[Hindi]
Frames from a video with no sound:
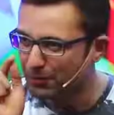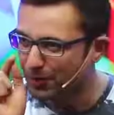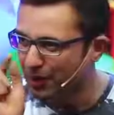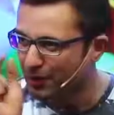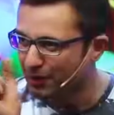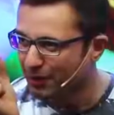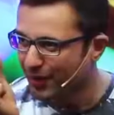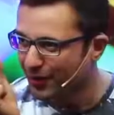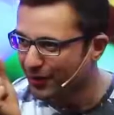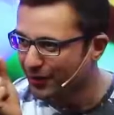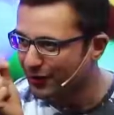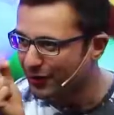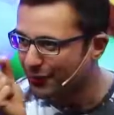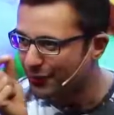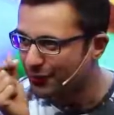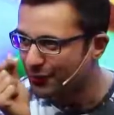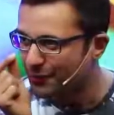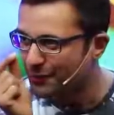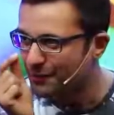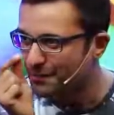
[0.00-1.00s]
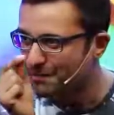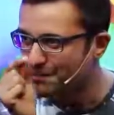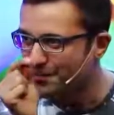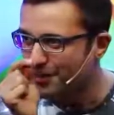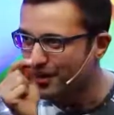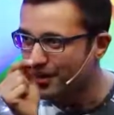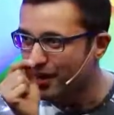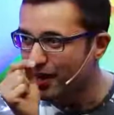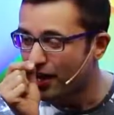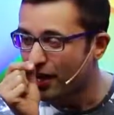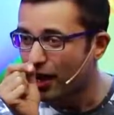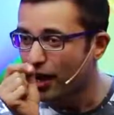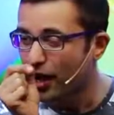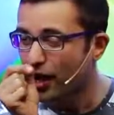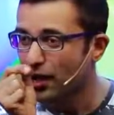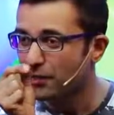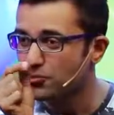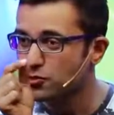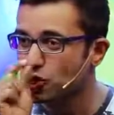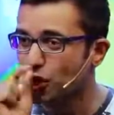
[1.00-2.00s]
पकड़ पा रहे हो
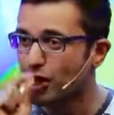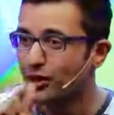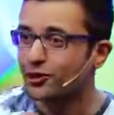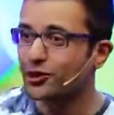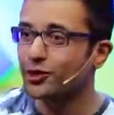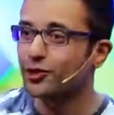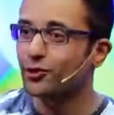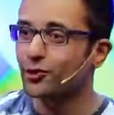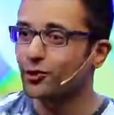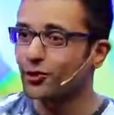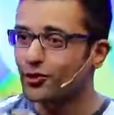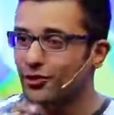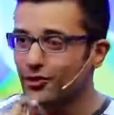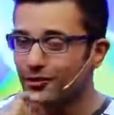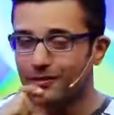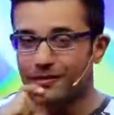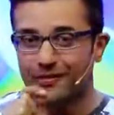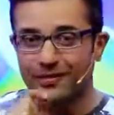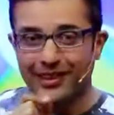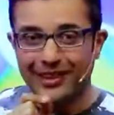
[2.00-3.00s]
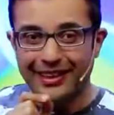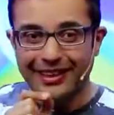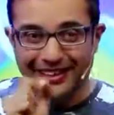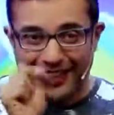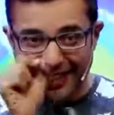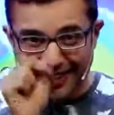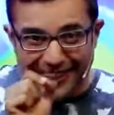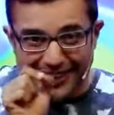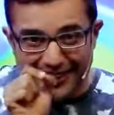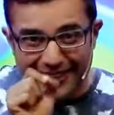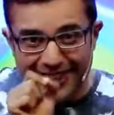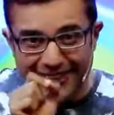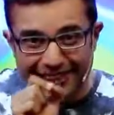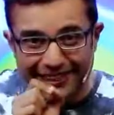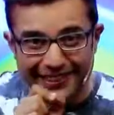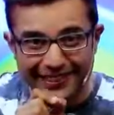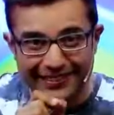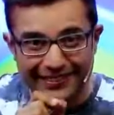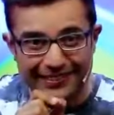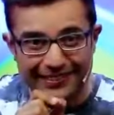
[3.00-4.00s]
आप चाहते हो टेक्निक